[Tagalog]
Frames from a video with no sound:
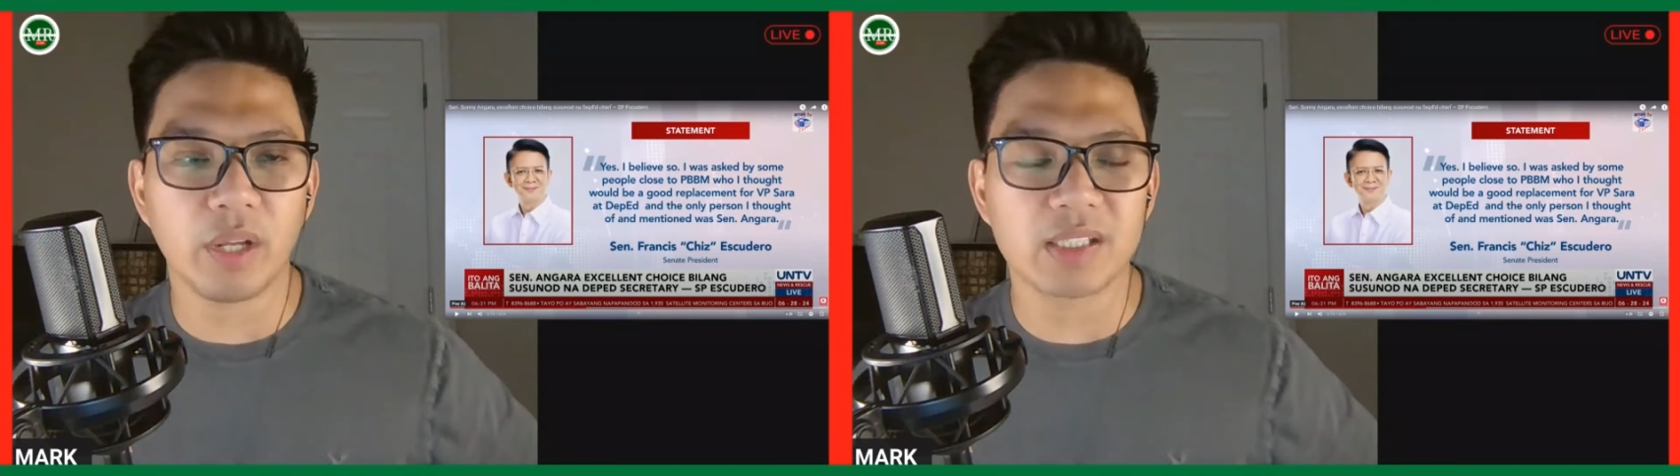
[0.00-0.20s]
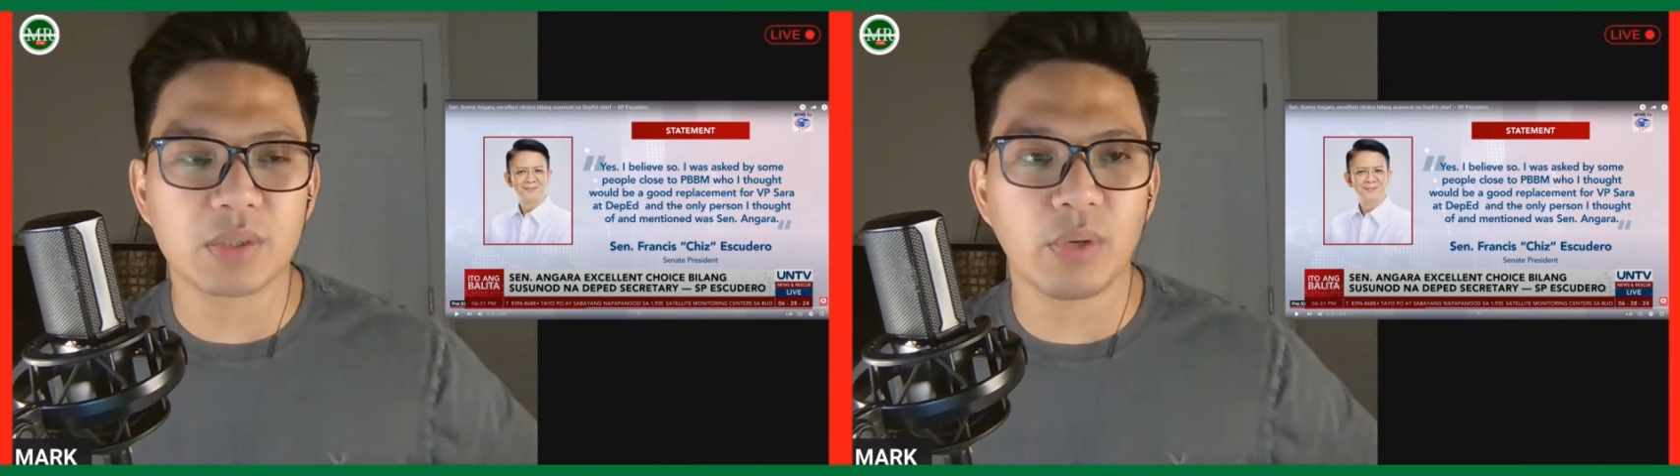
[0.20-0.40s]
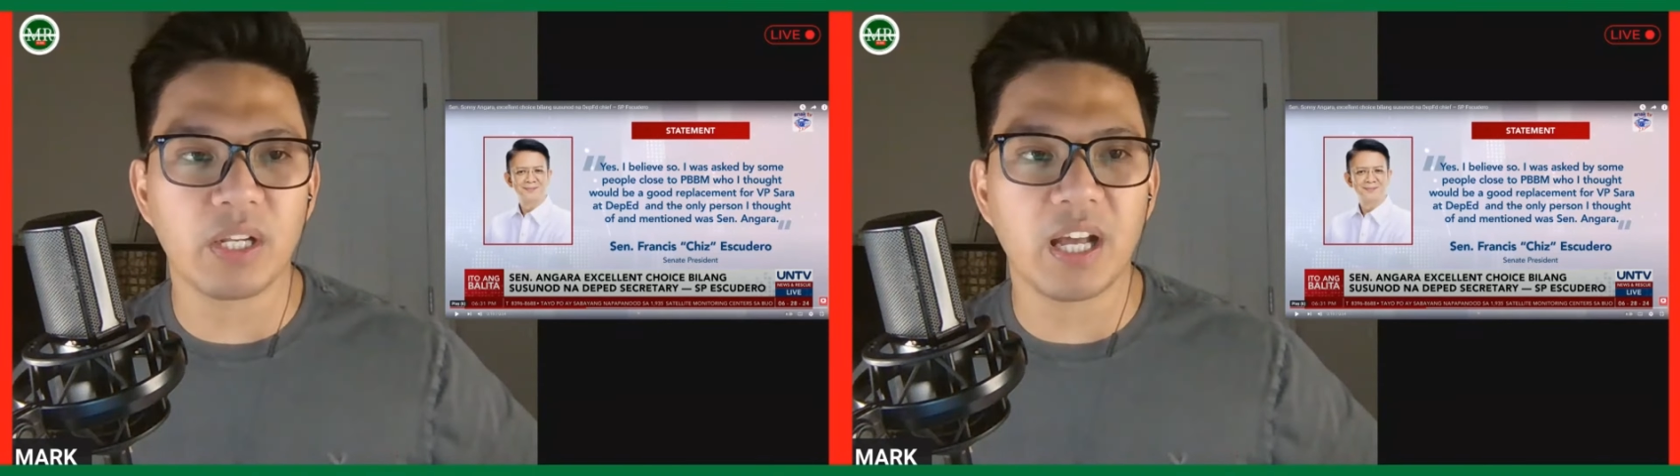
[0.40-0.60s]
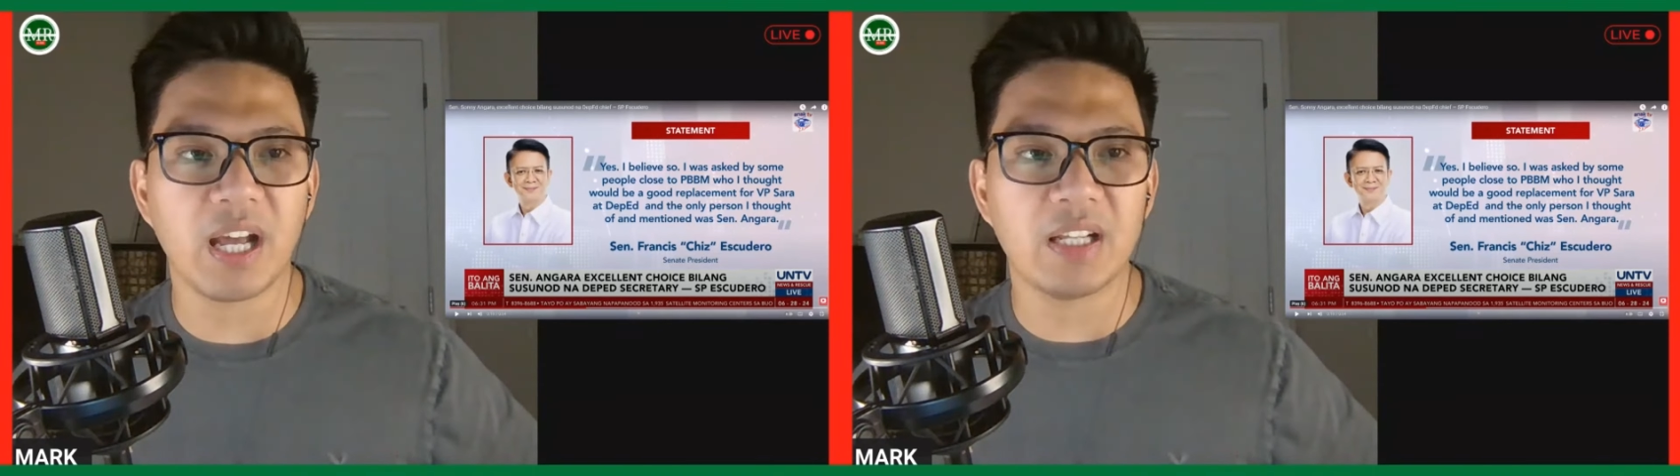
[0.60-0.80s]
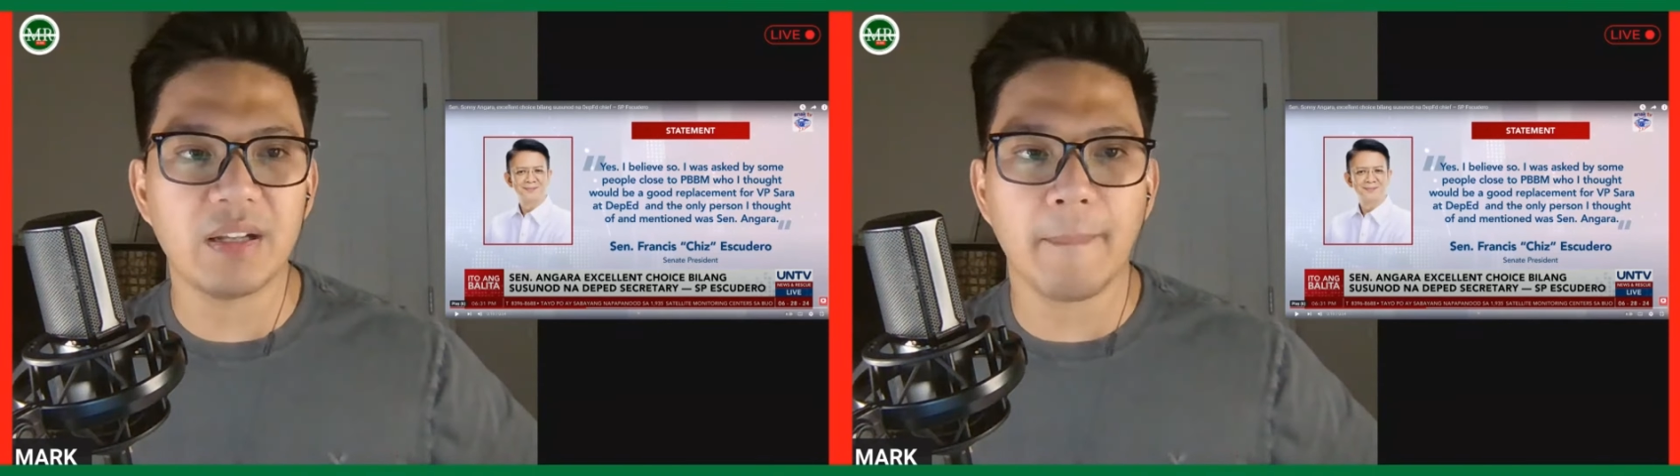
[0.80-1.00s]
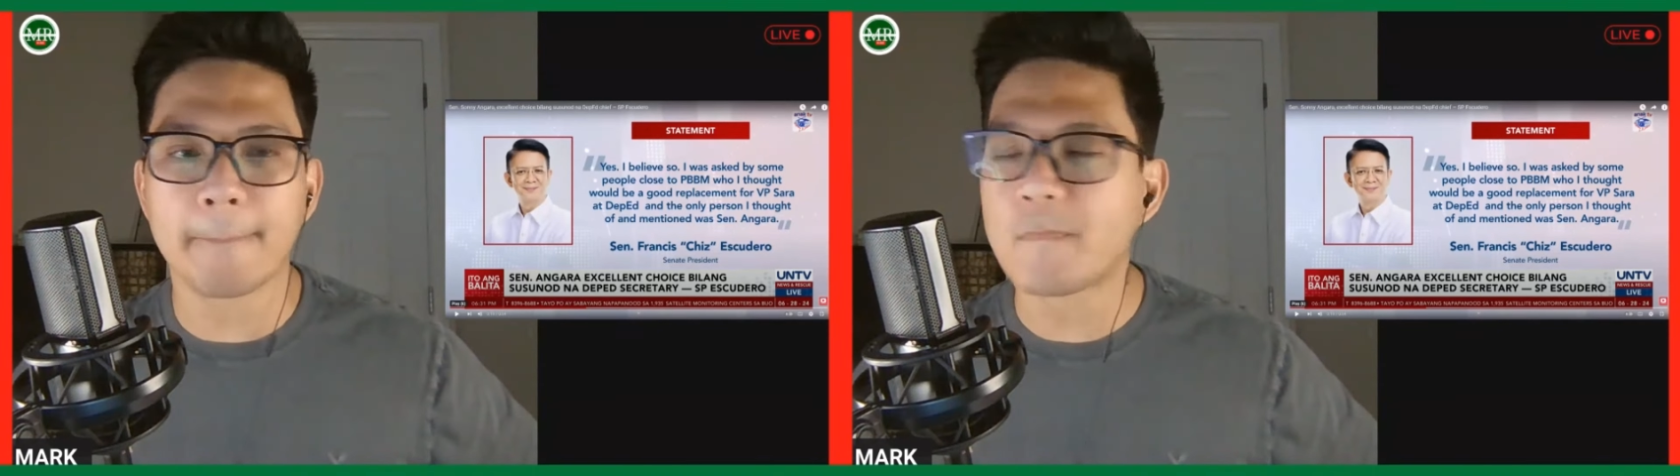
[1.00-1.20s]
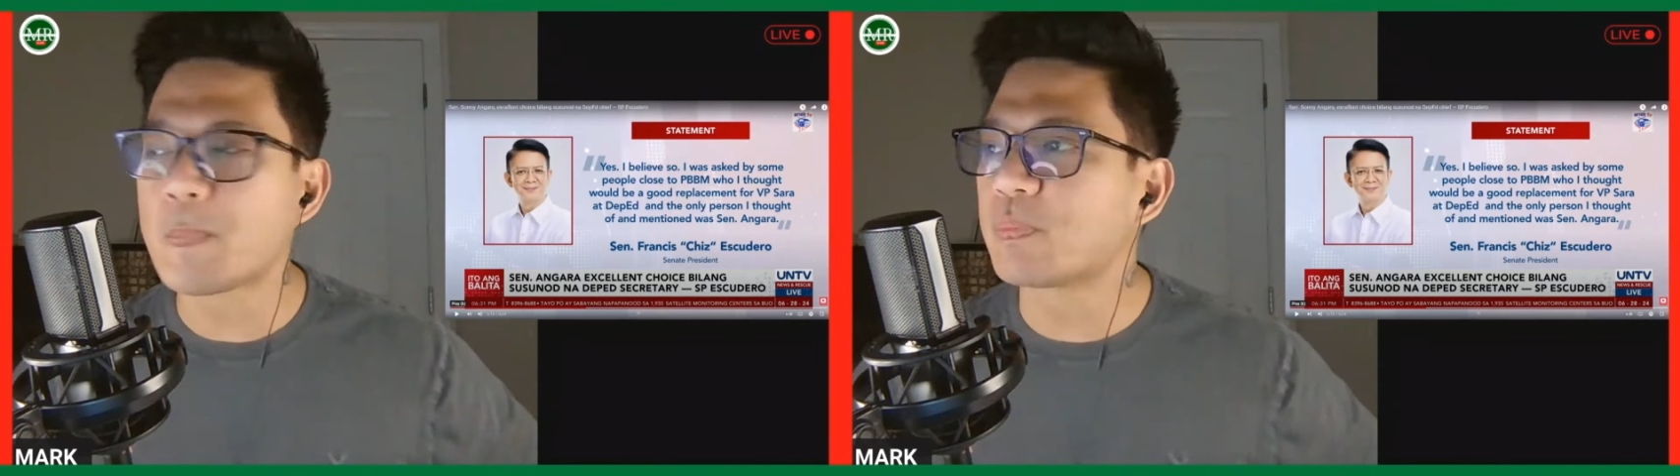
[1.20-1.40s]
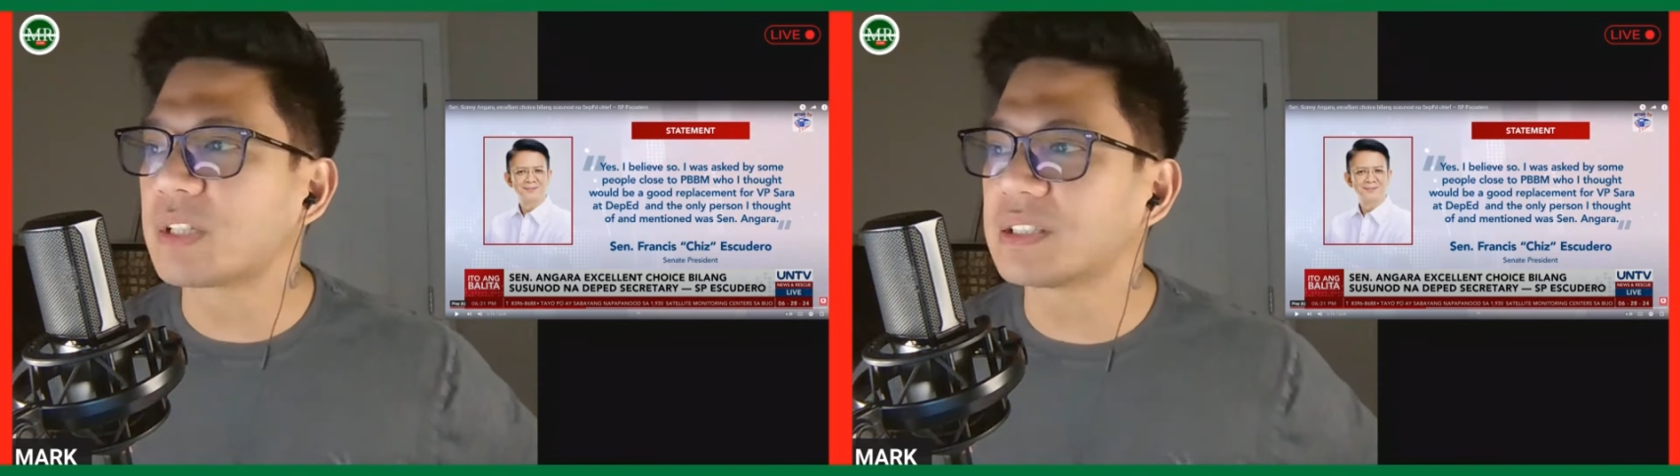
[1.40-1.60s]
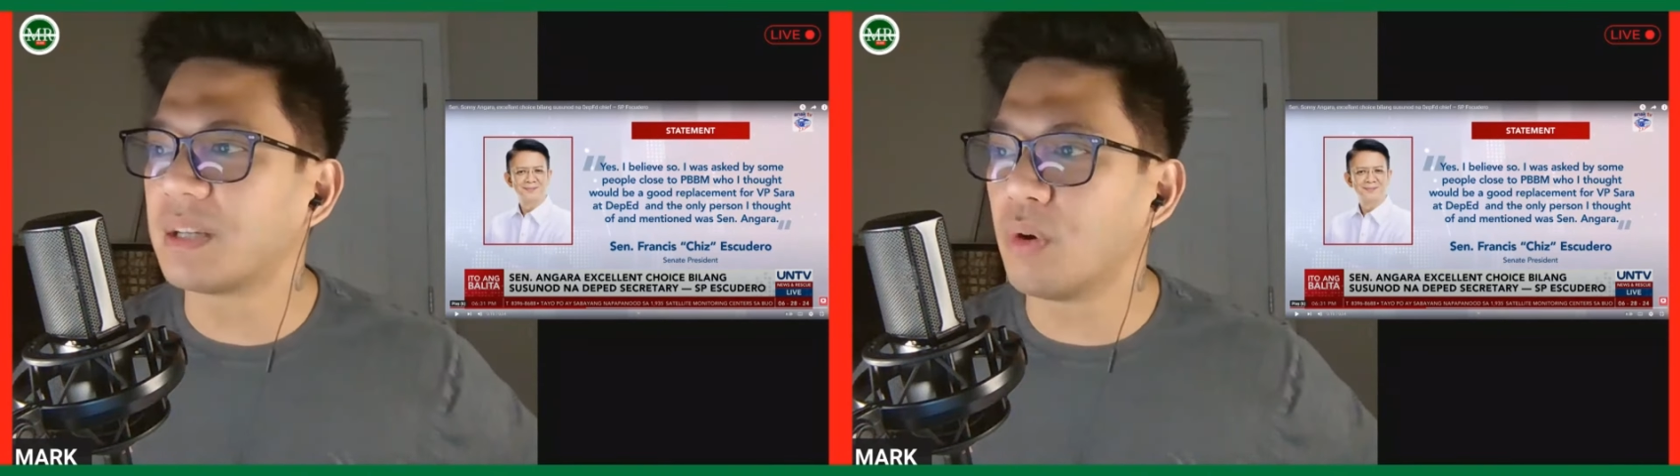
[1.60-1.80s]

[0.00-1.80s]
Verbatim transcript: eskwelahan sa